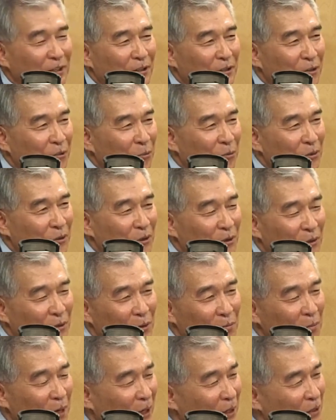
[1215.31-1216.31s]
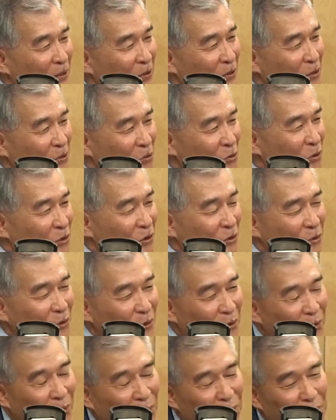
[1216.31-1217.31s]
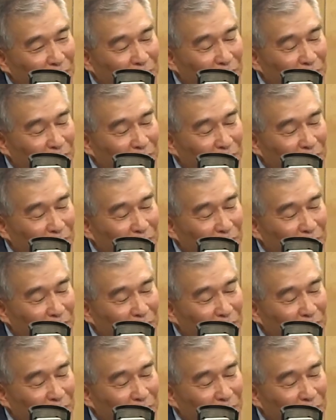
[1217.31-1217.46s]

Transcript: 여러분들 늘 많이 들어주시고요.